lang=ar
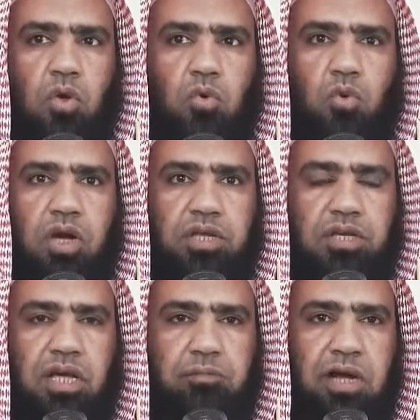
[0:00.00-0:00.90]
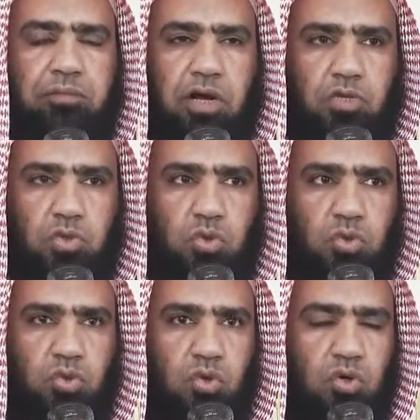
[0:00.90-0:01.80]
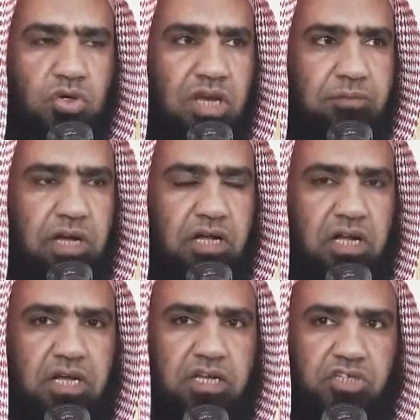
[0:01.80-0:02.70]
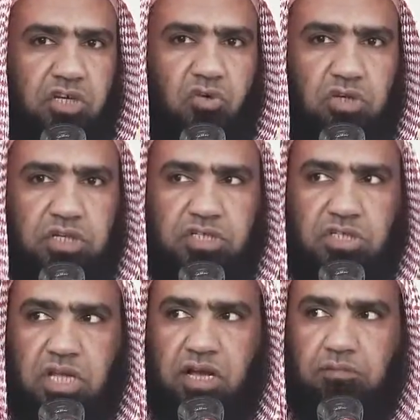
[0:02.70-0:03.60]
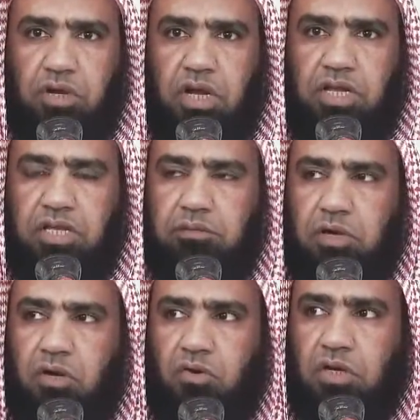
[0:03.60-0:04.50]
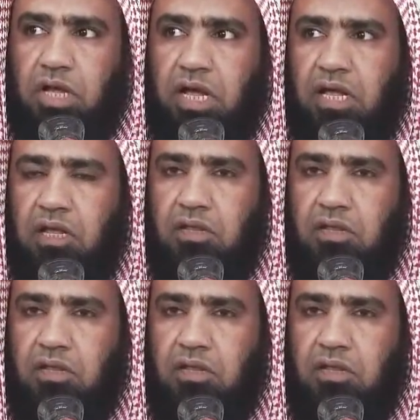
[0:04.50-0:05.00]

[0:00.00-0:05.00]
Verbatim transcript: وإنما مقصوده كما قال شيخ الإسلام رحمه الله